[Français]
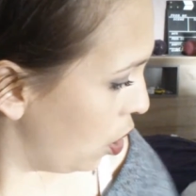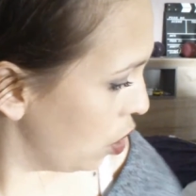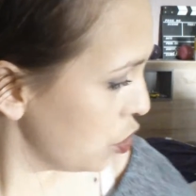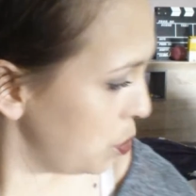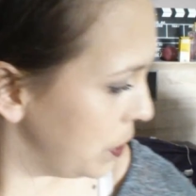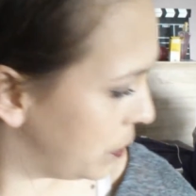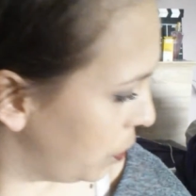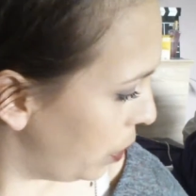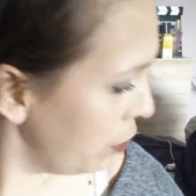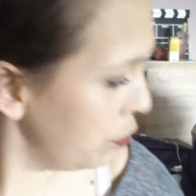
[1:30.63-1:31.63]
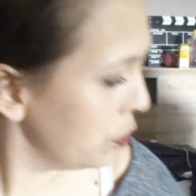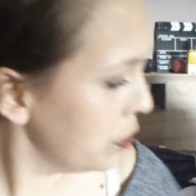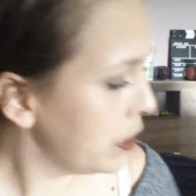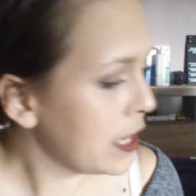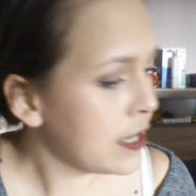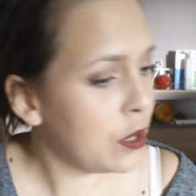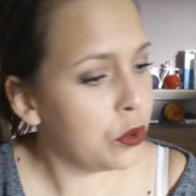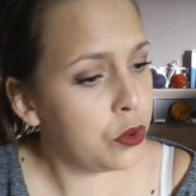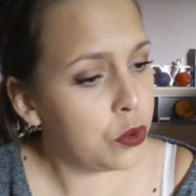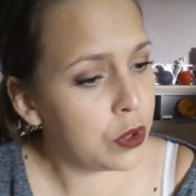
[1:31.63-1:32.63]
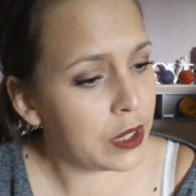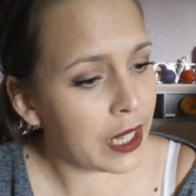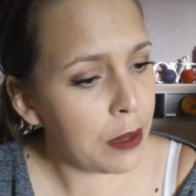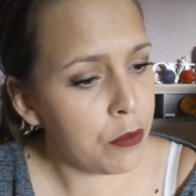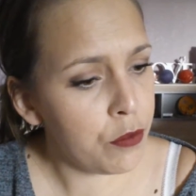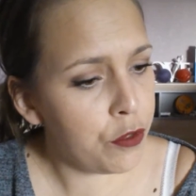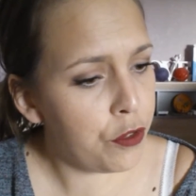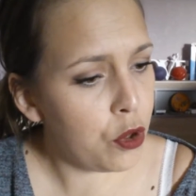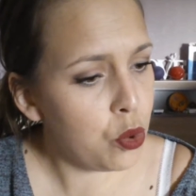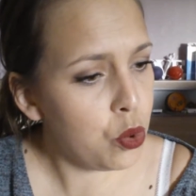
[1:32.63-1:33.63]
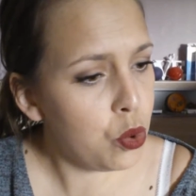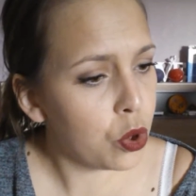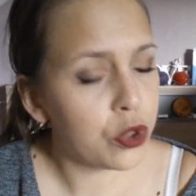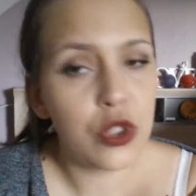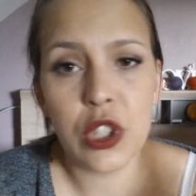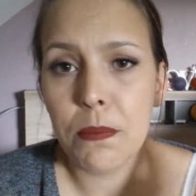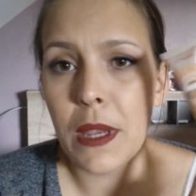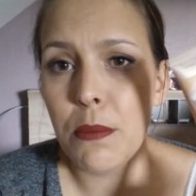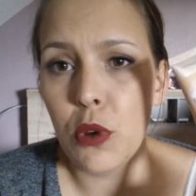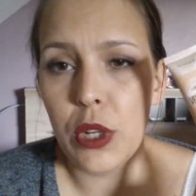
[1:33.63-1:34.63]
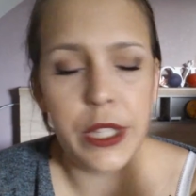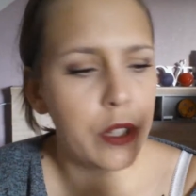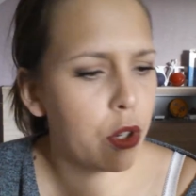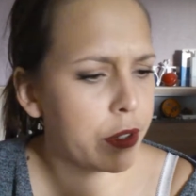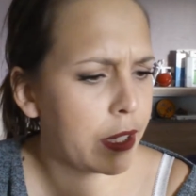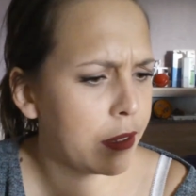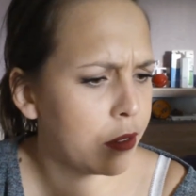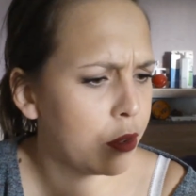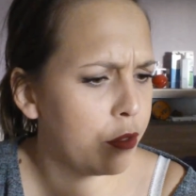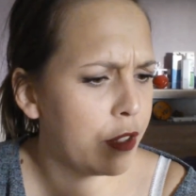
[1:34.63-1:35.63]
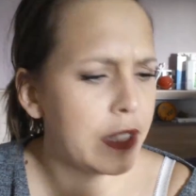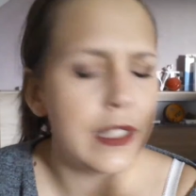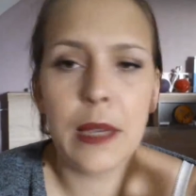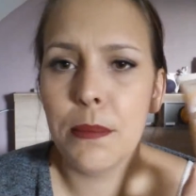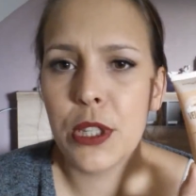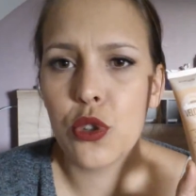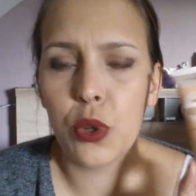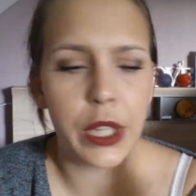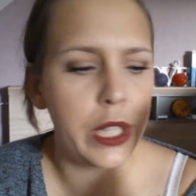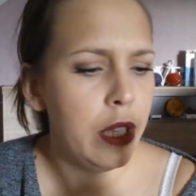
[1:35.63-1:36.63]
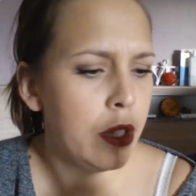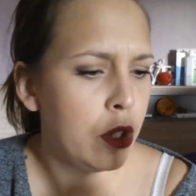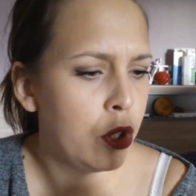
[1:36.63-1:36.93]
Ensuite, un fond de teint, c'est le Dream Velours de chez Maybelline en teinte 21 beige doré.